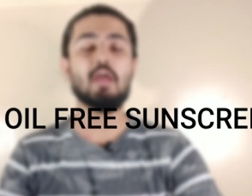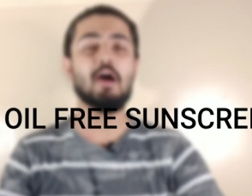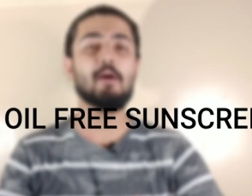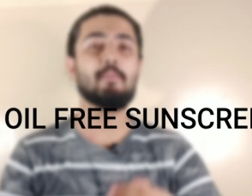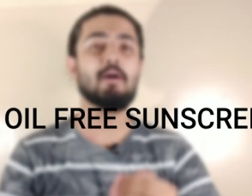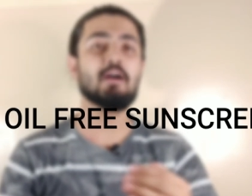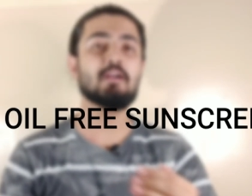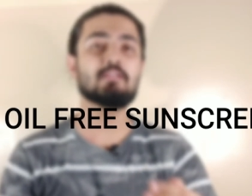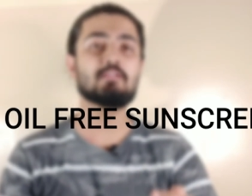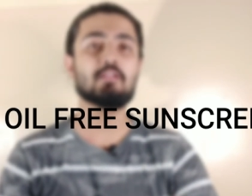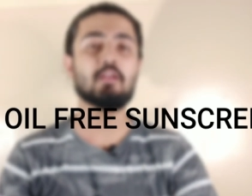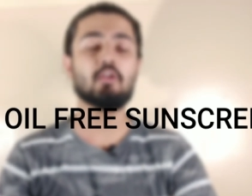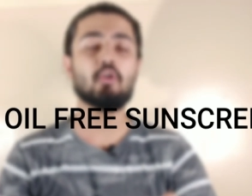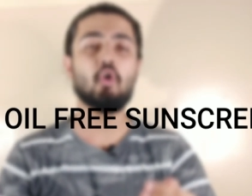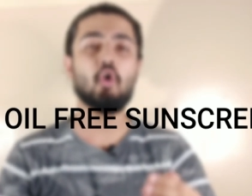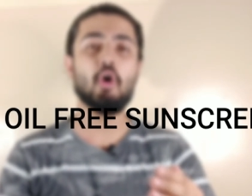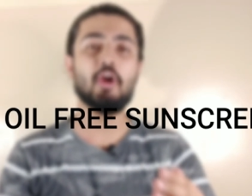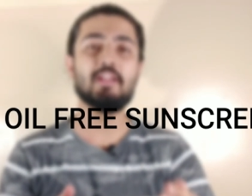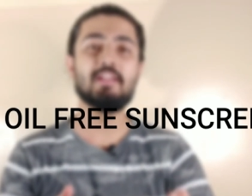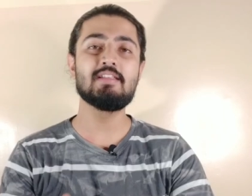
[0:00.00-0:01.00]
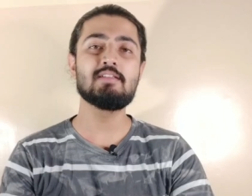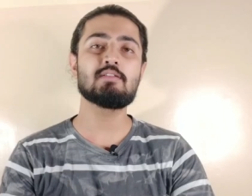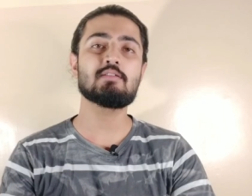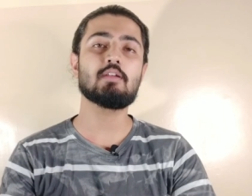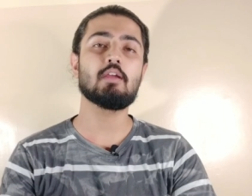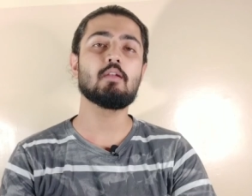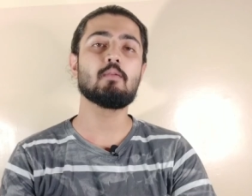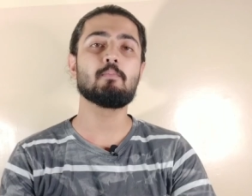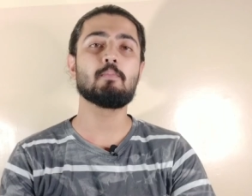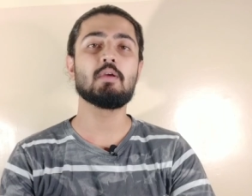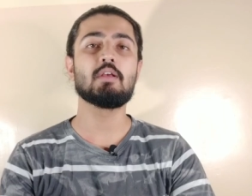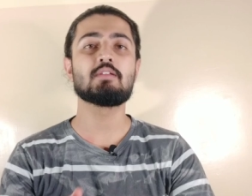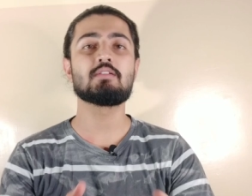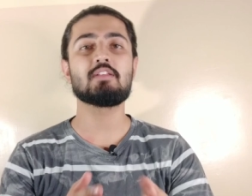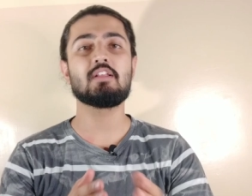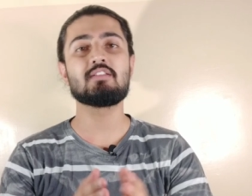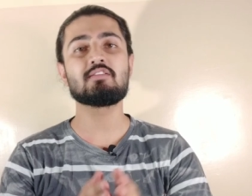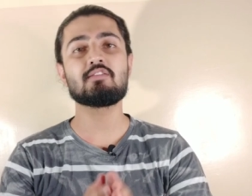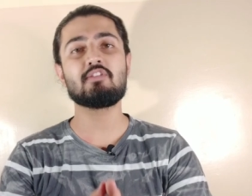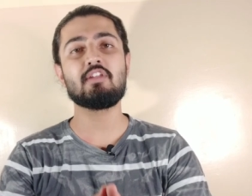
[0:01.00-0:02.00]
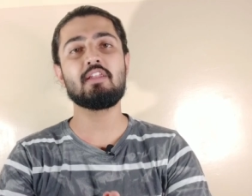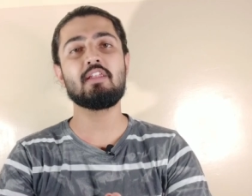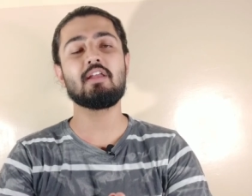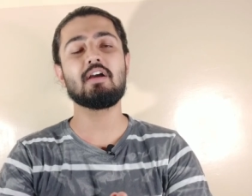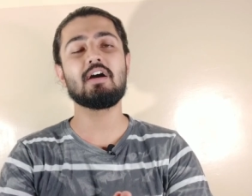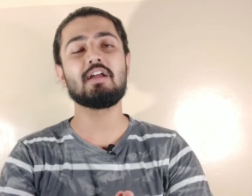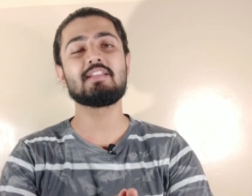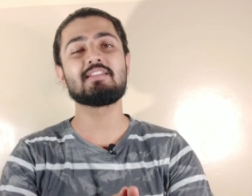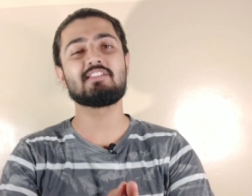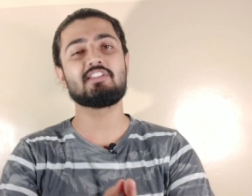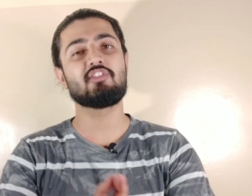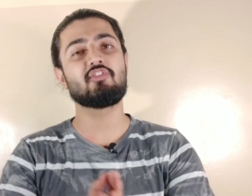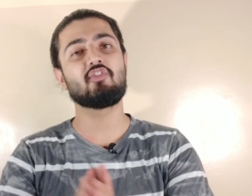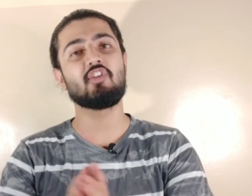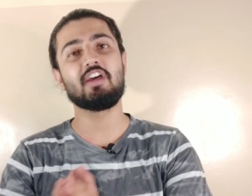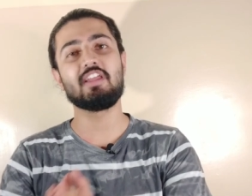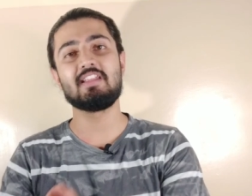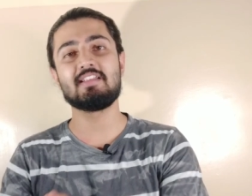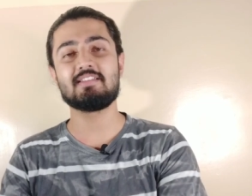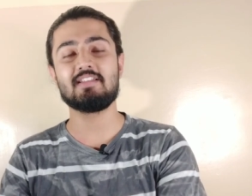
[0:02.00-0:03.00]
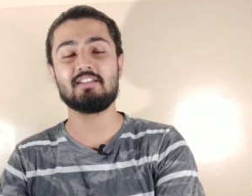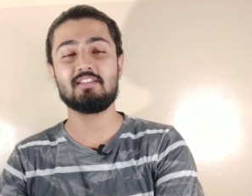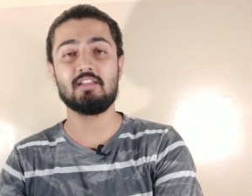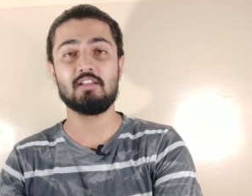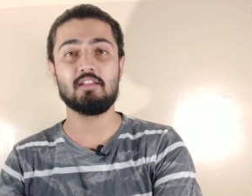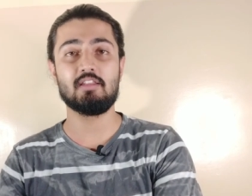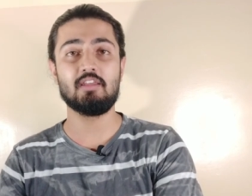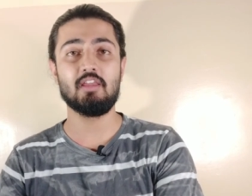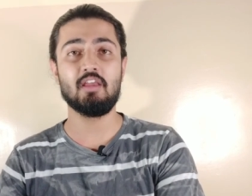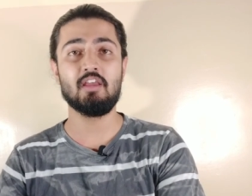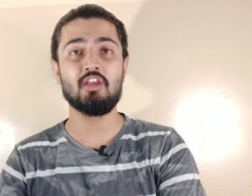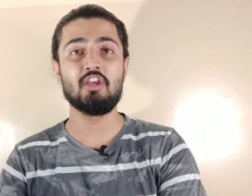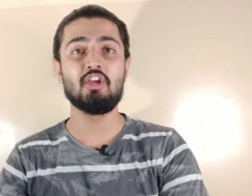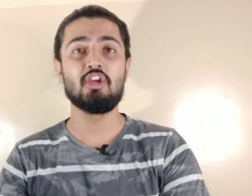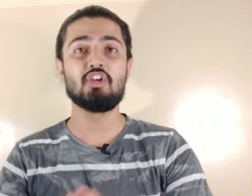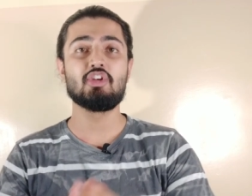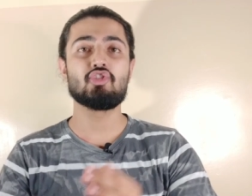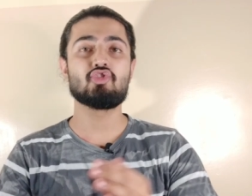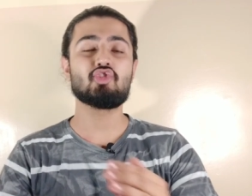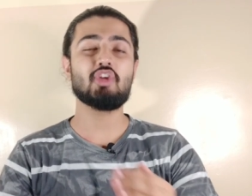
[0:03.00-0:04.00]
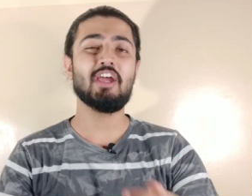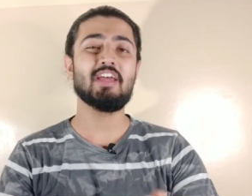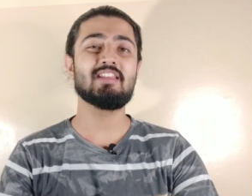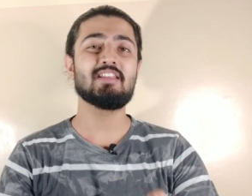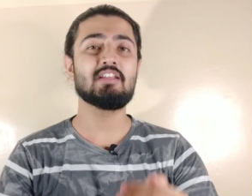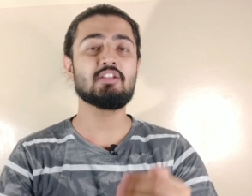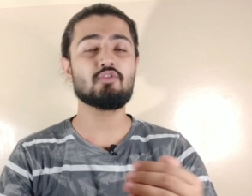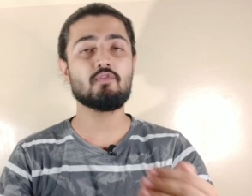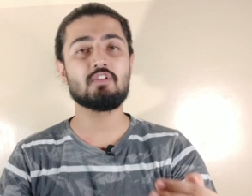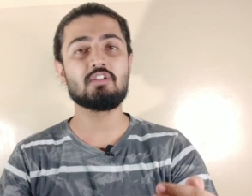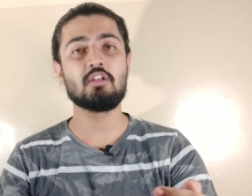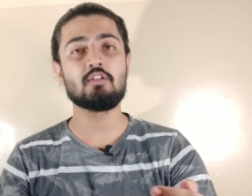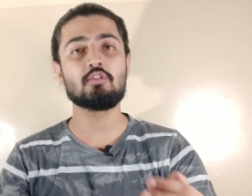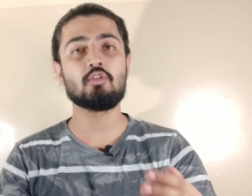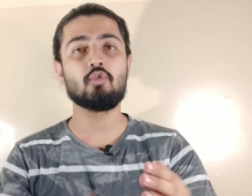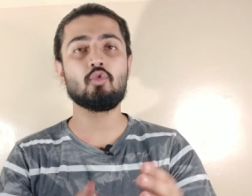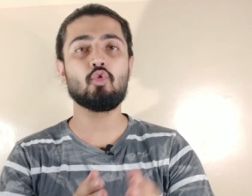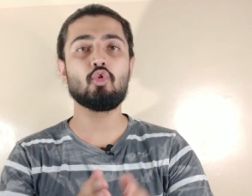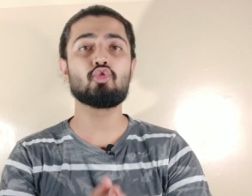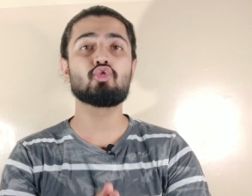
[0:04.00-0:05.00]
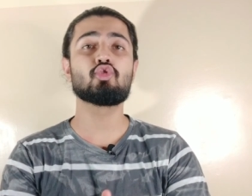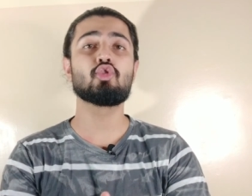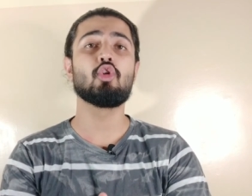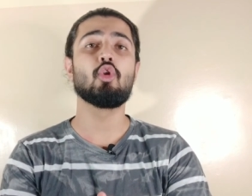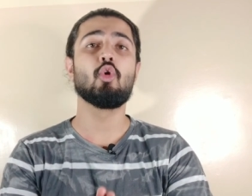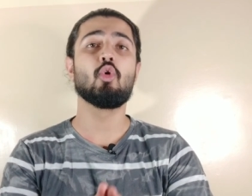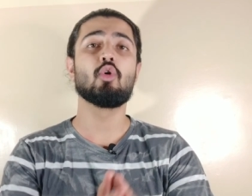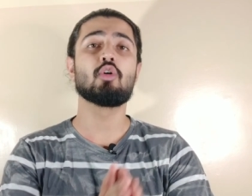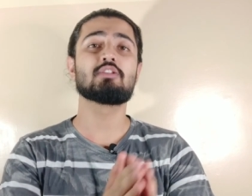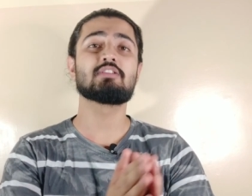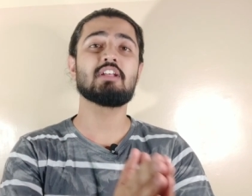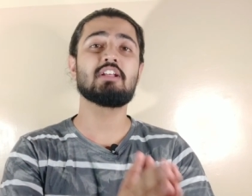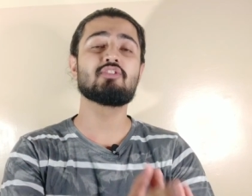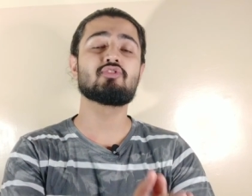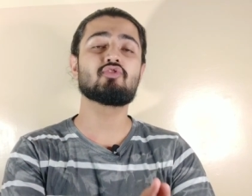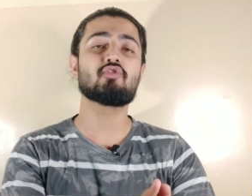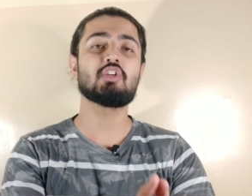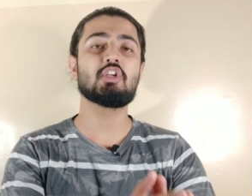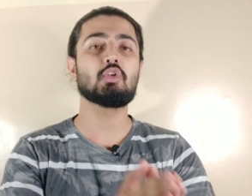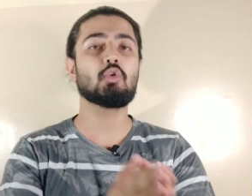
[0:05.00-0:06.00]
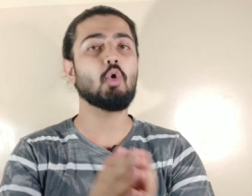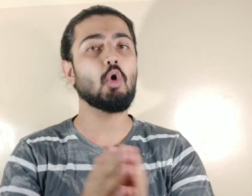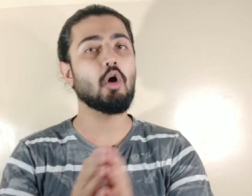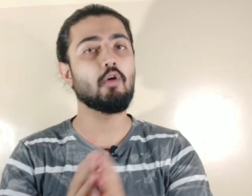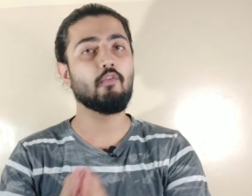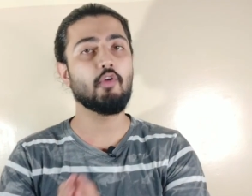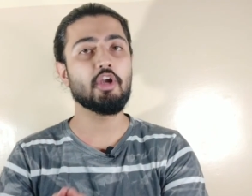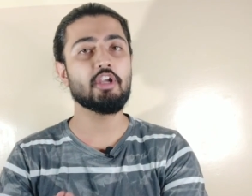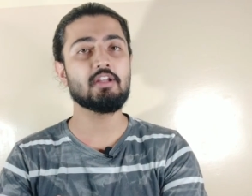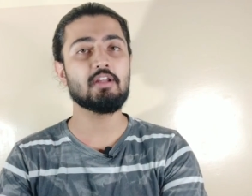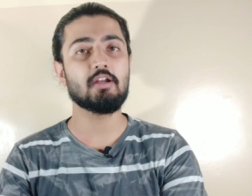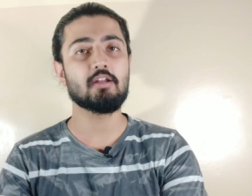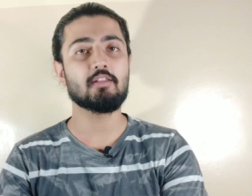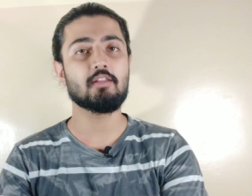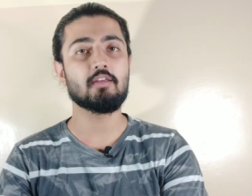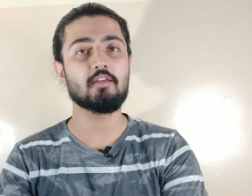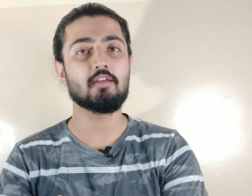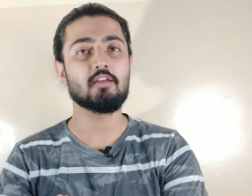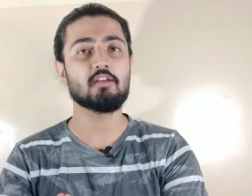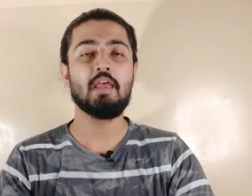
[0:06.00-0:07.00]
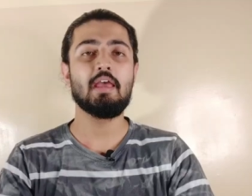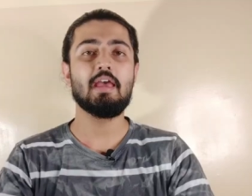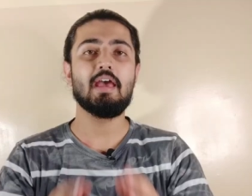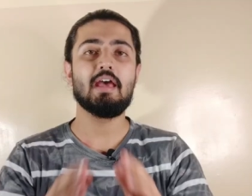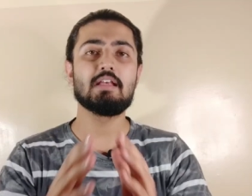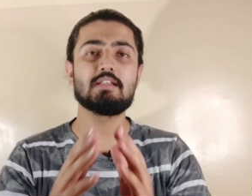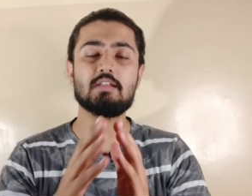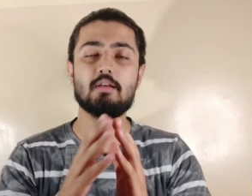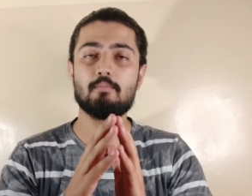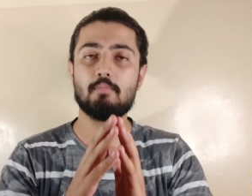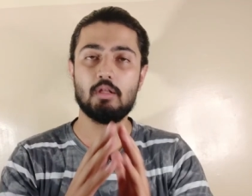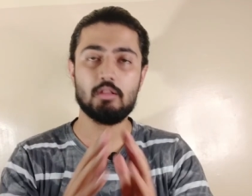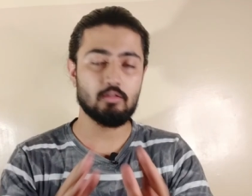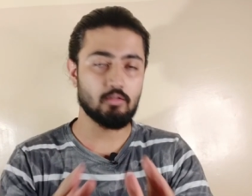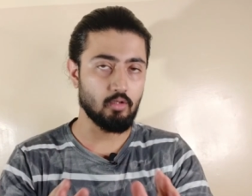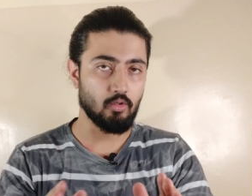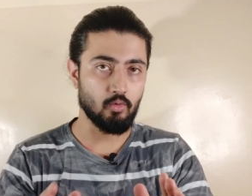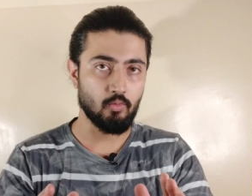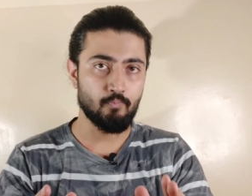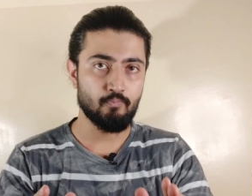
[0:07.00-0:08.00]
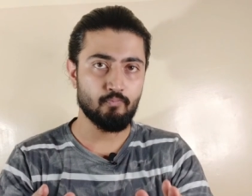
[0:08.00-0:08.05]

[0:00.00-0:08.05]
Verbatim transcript: अब अक्सर ऑयली स्किन पे सनस्क्रीन लगाने से ड्राइनेस आ जाती है शायद इस वजह से कुछ लोग सनस्क्रीन को अवॉइड करते हैं ऐसा मत करो